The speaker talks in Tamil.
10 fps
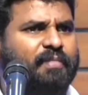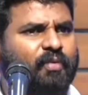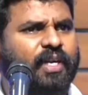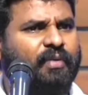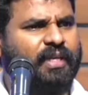திறமை
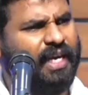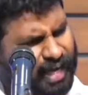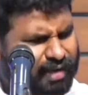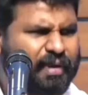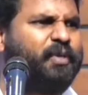அவன்கிட்ட
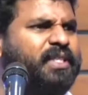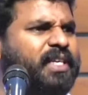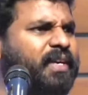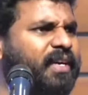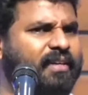எல்லாமே
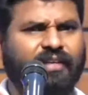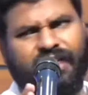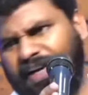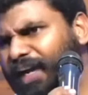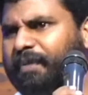போச்சுங்க
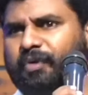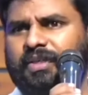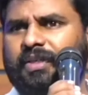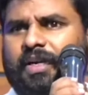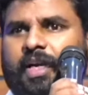அவன்கிட்ட எல்லாமே
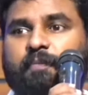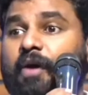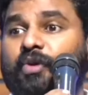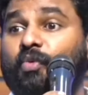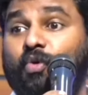போச்சு இப்போ
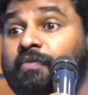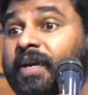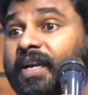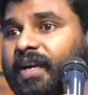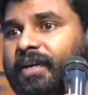அவங்ககிட்ட
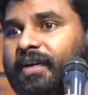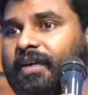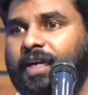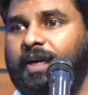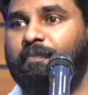ஒன்றுமே இல்லை
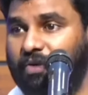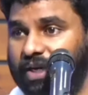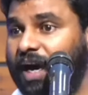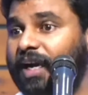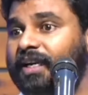இப்போ
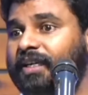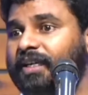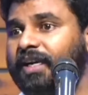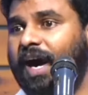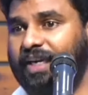அவங்ககிட்ட
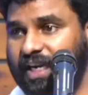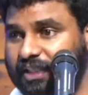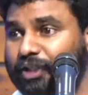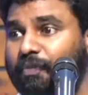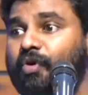அழகு அவன்
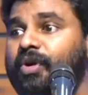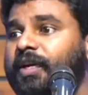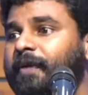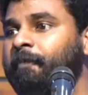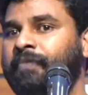நேசித்த
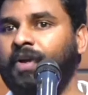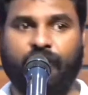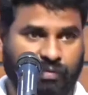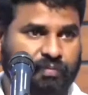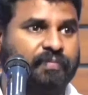பொண்ணு
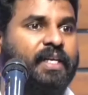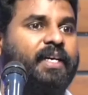இன்னும்